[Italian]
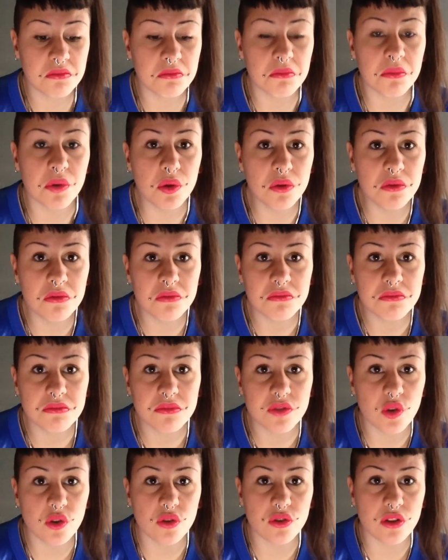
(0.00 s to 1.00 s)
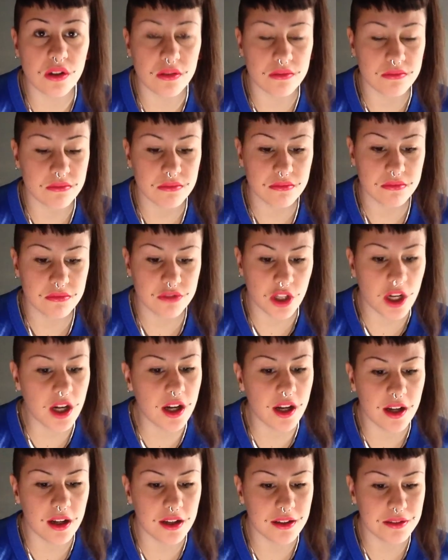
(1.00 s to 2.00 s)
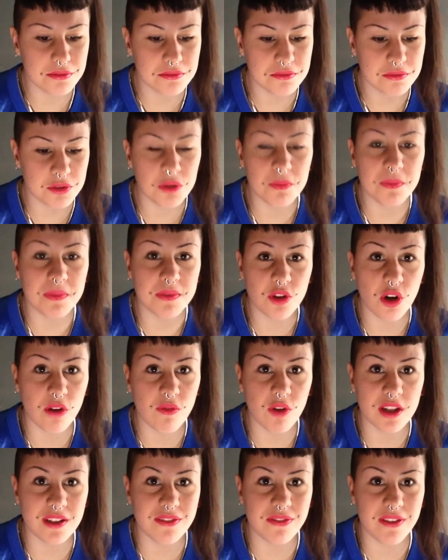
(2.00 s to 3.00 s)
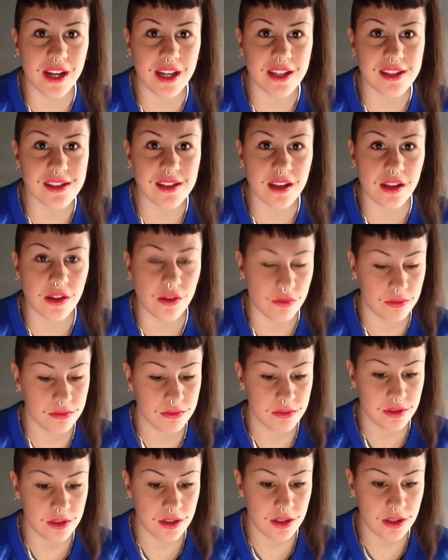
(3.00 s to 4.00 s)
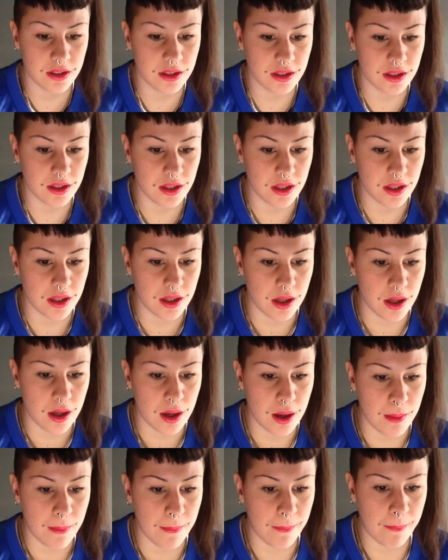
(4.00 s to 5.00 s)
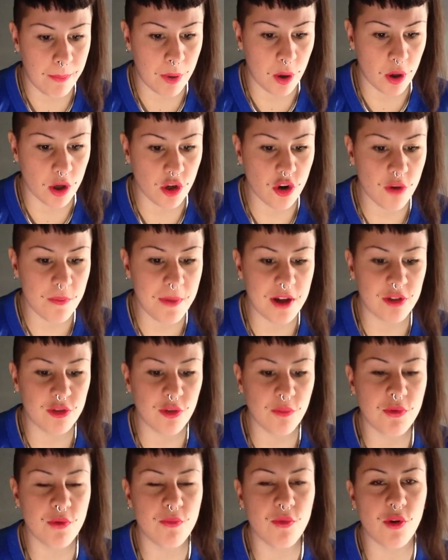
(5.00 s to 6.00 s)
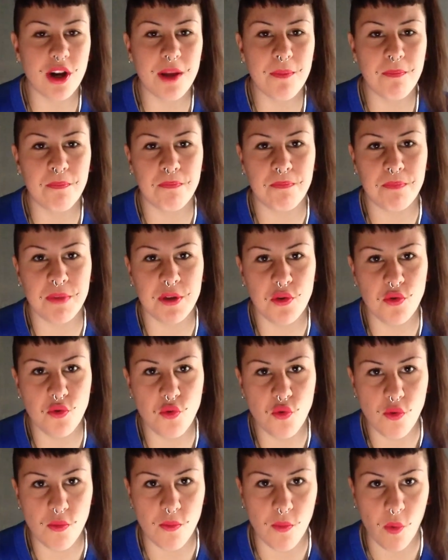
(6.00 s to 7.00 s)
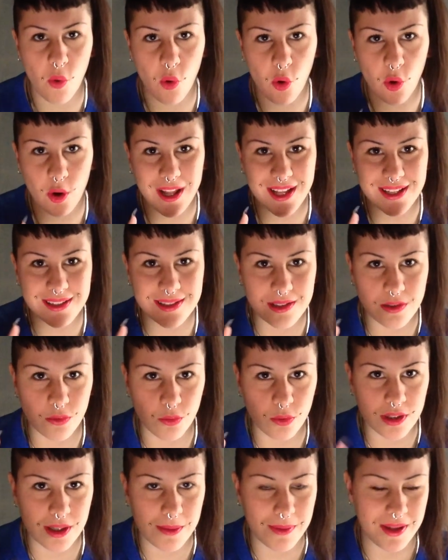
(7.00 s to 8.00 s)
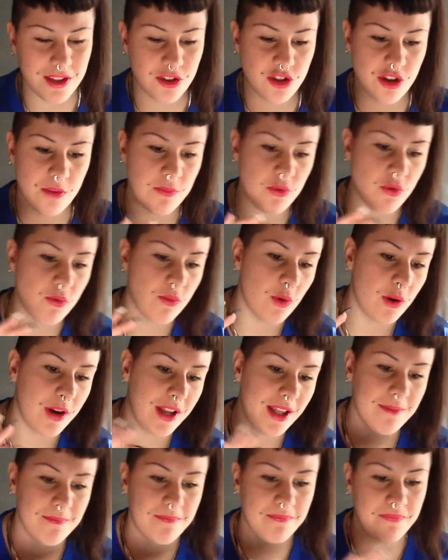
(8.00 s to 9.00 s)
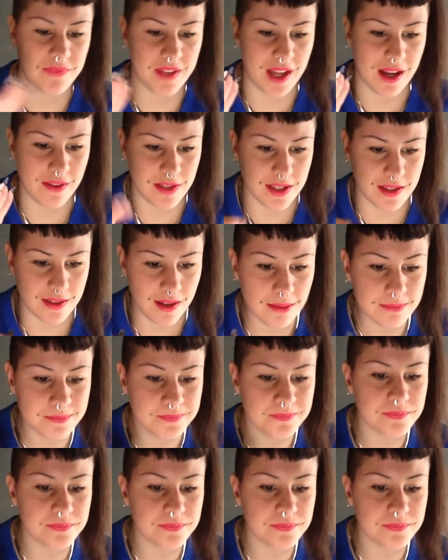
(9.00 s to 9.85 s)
boh non lo so cioè non trovo la differenza io poi coperto a piumone piumone assolutamente cioè piumone a vita